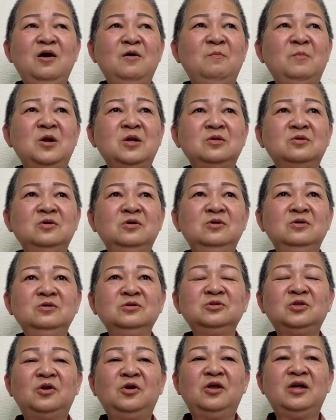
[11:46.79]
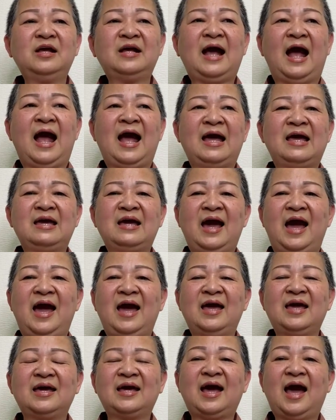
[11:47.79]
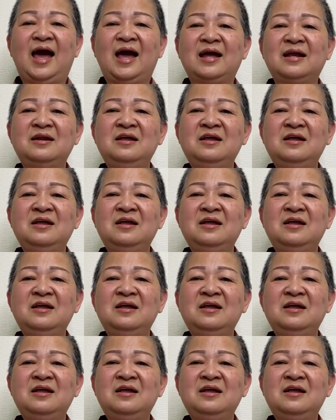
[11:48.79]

mình thương tới nói cài ngày cài